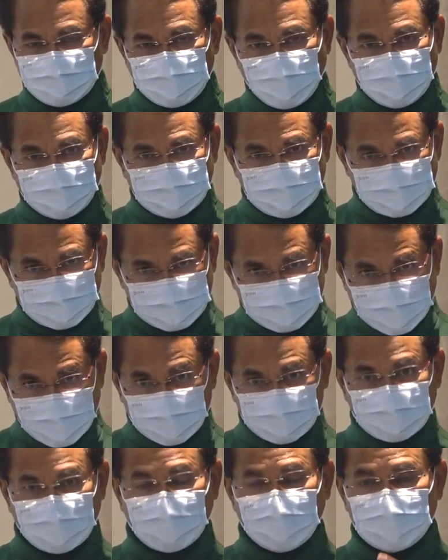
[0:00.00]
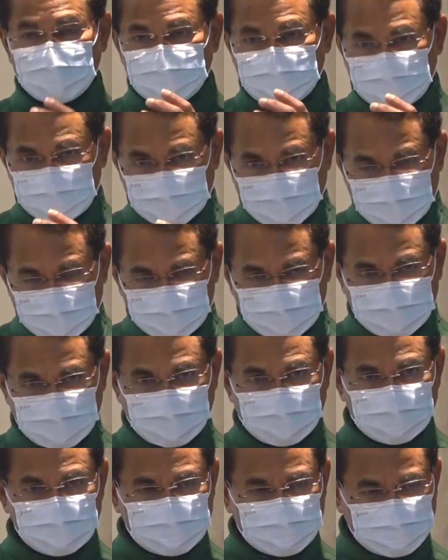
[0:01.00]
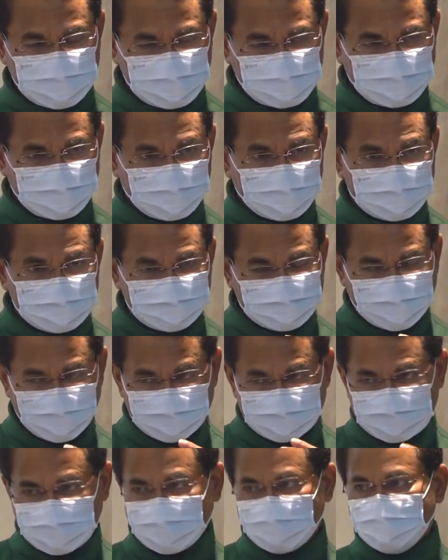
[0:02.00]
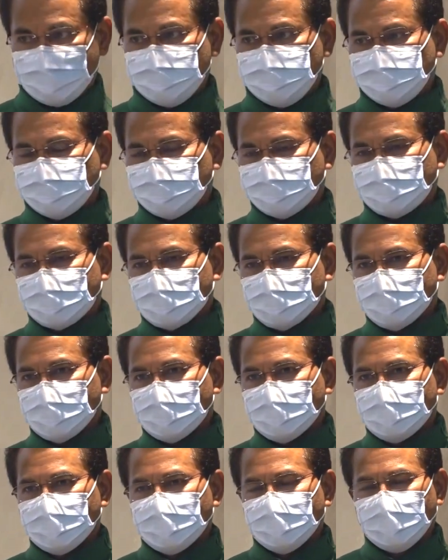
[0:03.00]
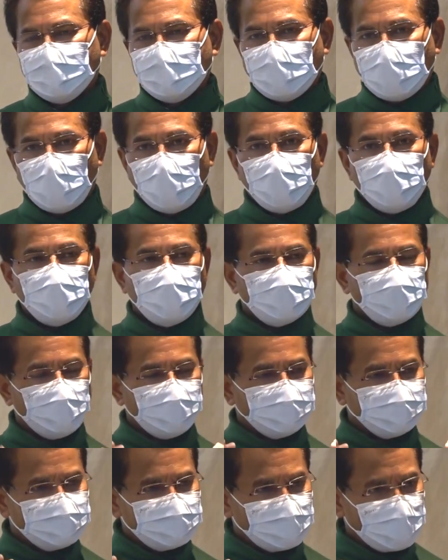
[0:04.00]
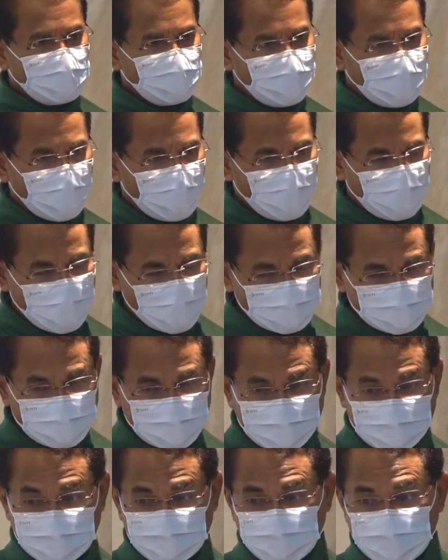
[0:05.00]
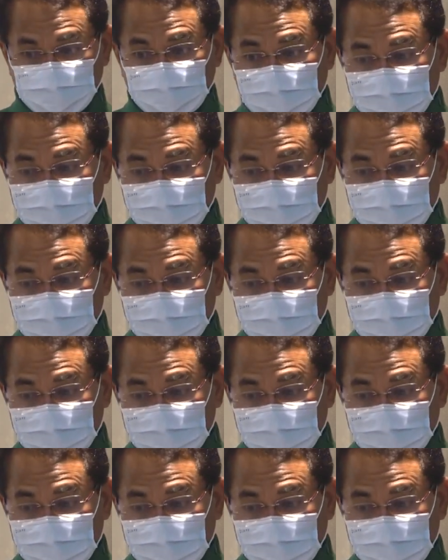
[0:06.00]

我们得到的是真实的钱财。好，我们要好好的利用